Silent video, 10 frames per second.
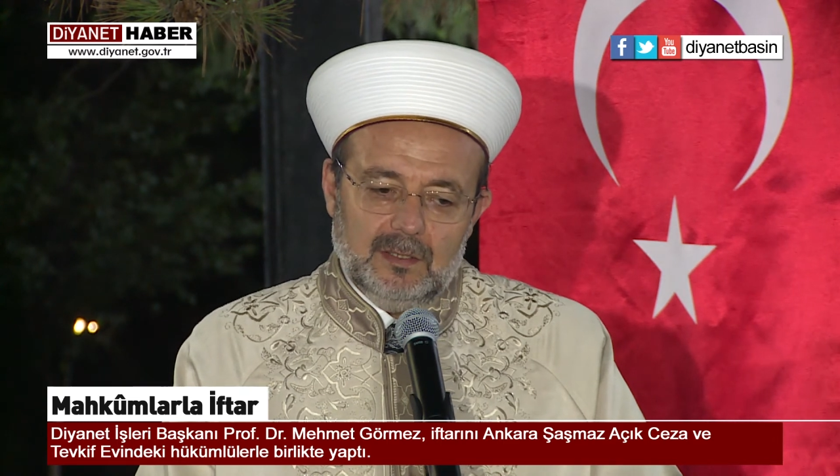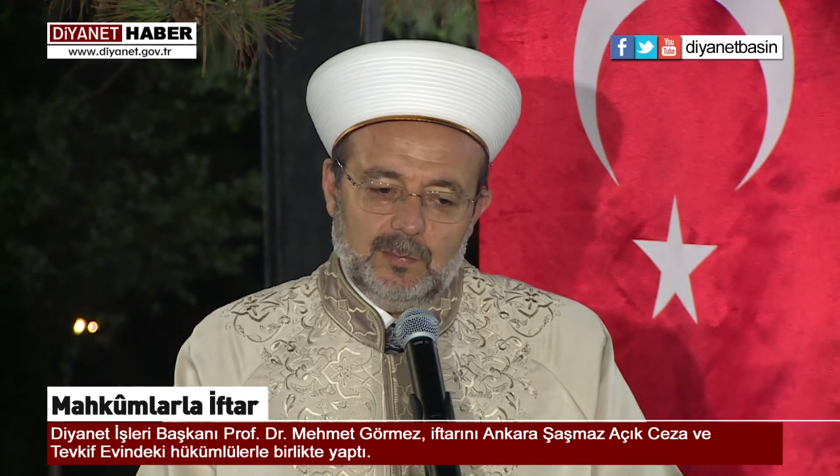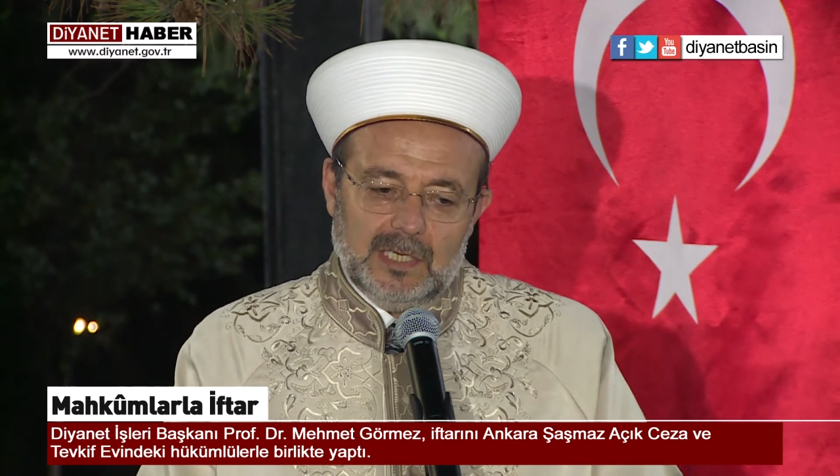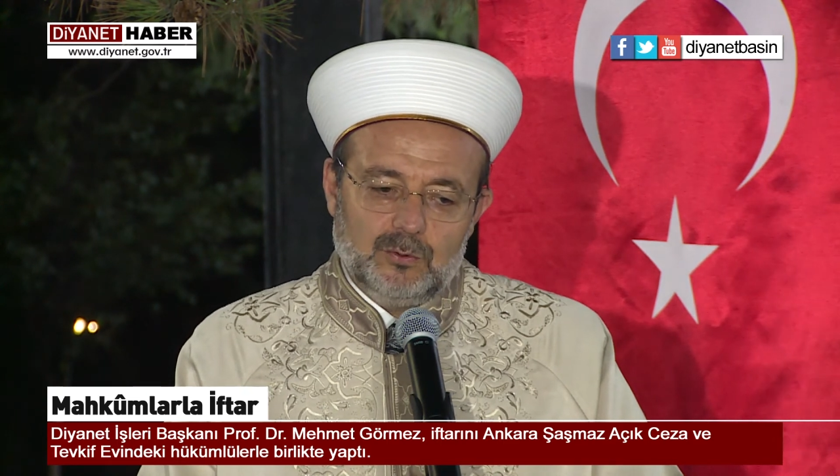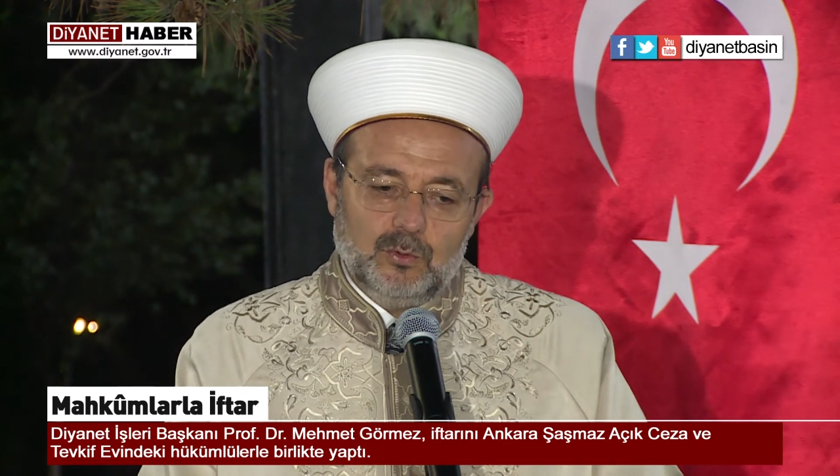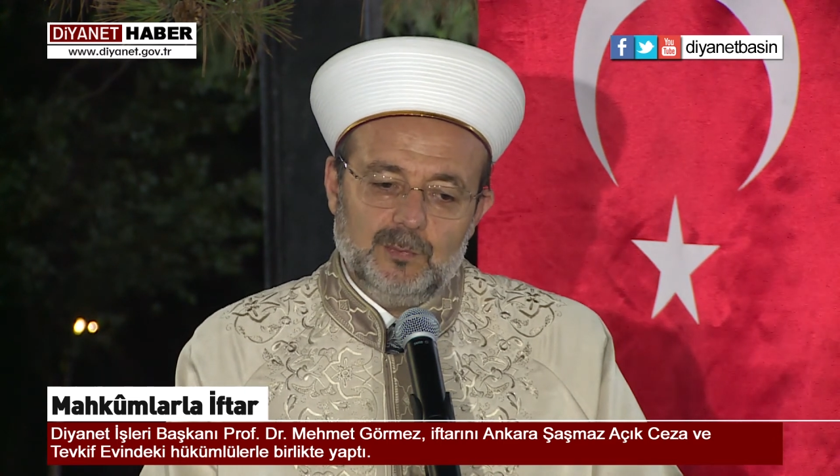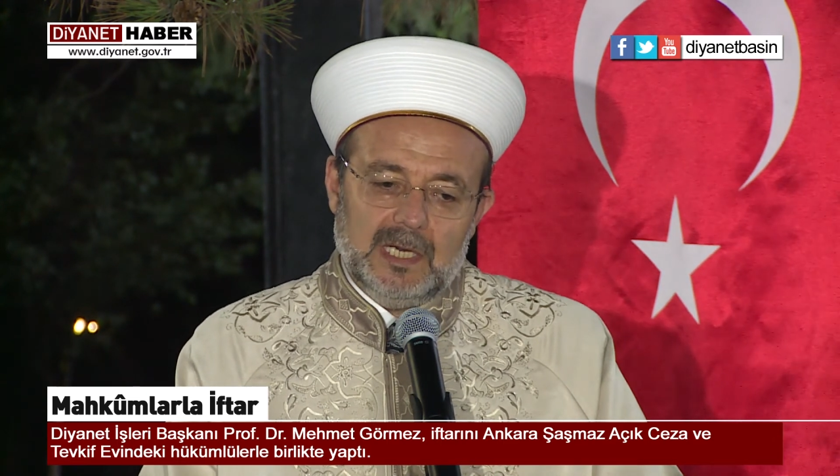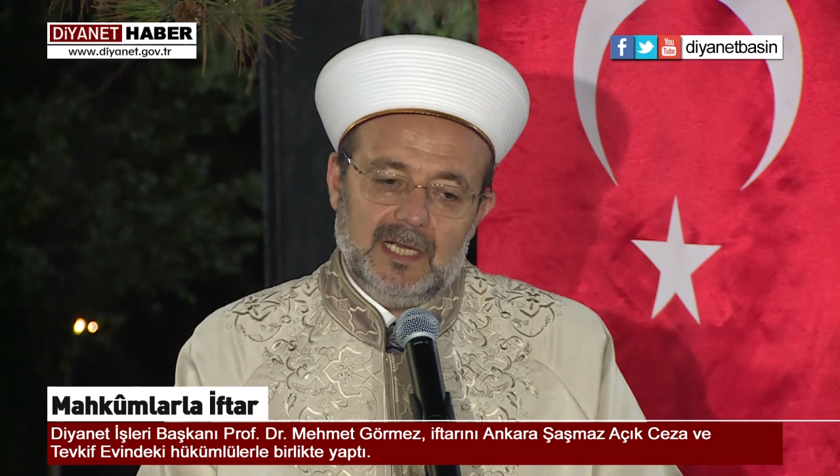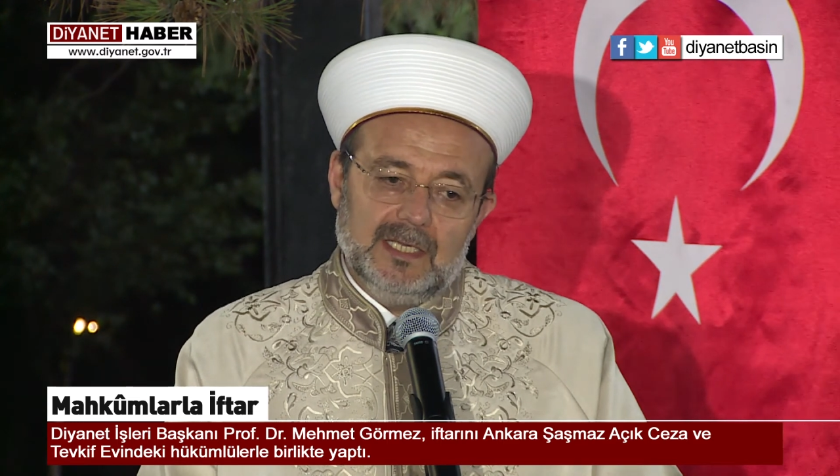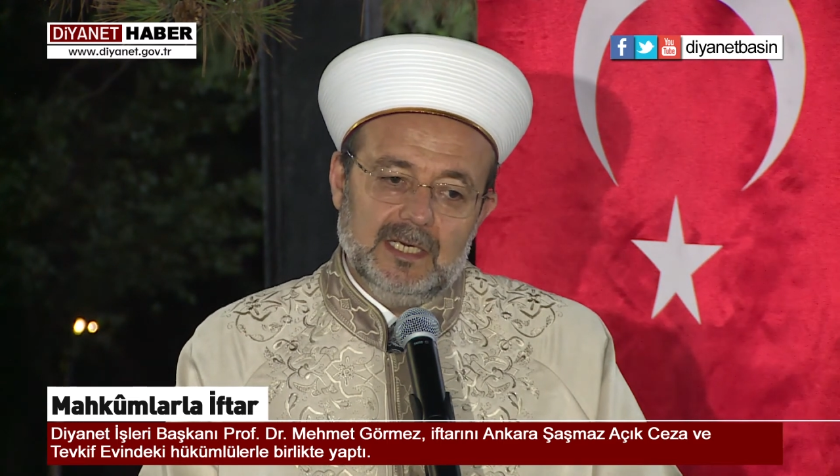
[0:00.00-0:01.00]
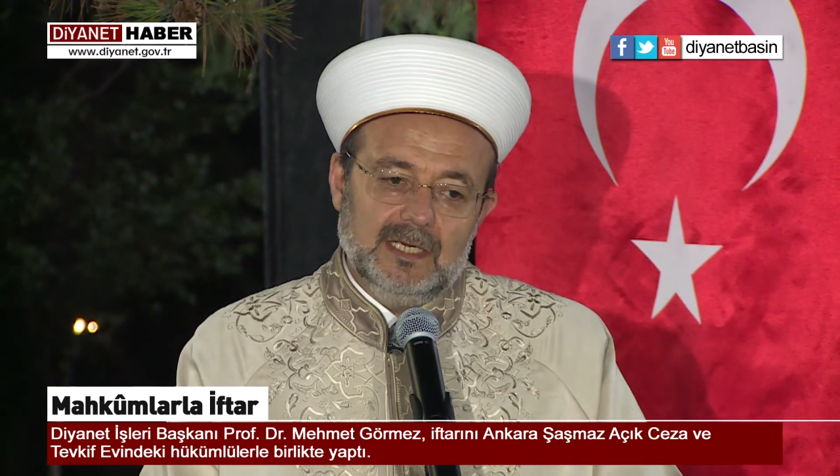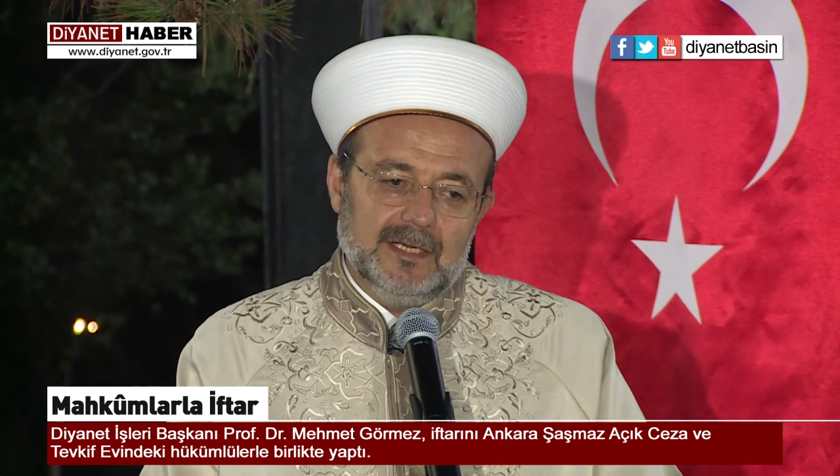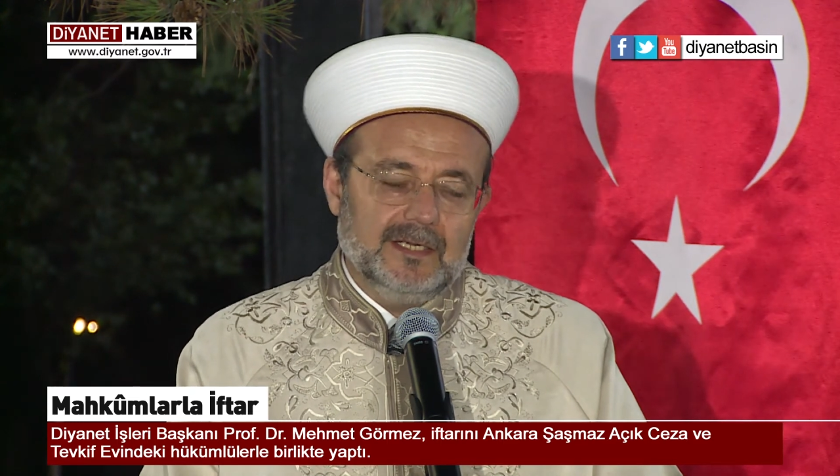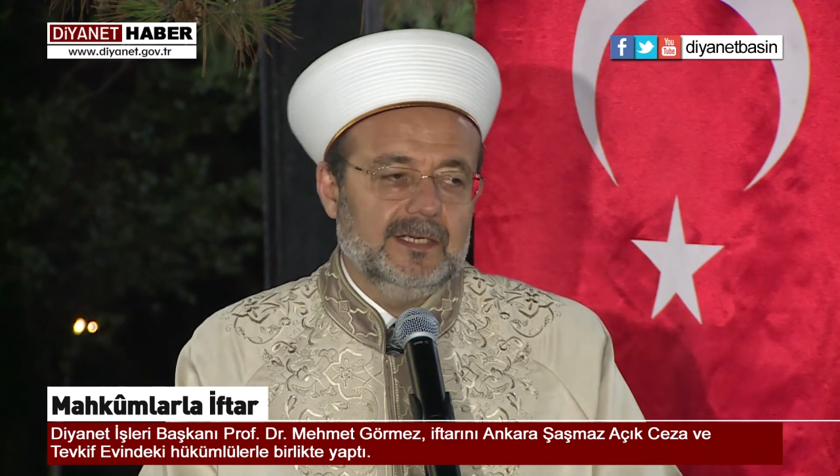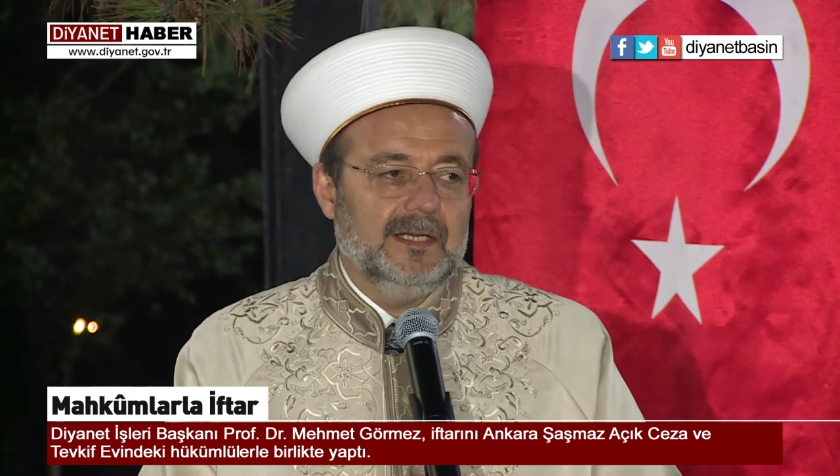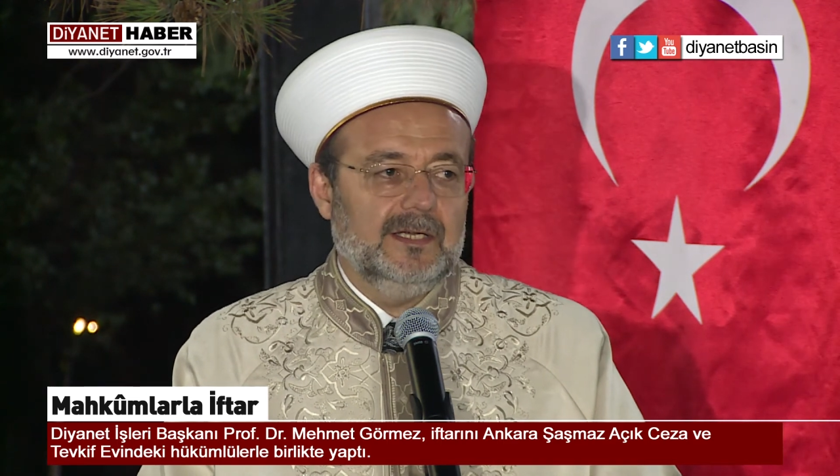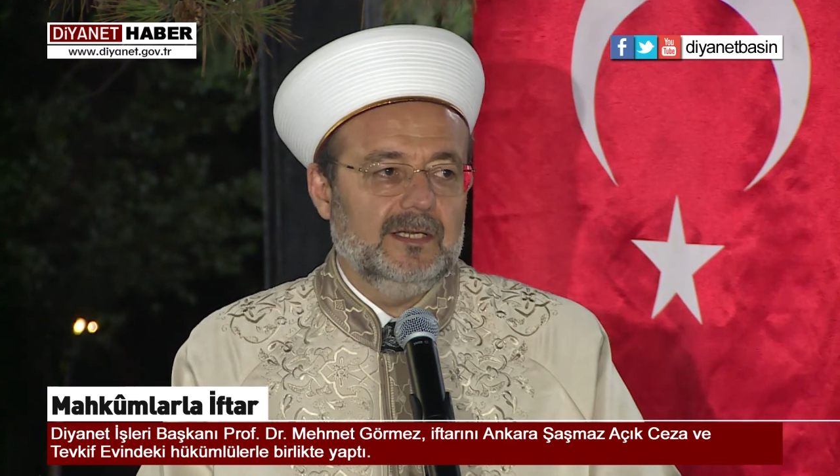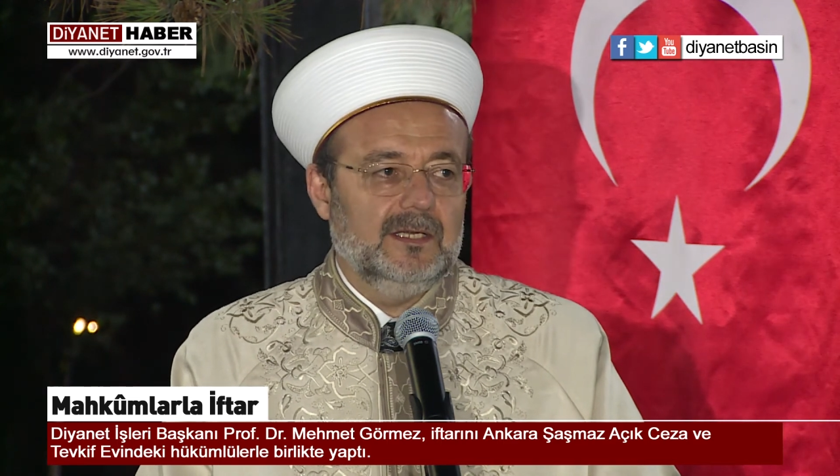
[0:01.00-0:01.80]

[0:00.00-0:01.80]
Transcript: mahkum ailelerine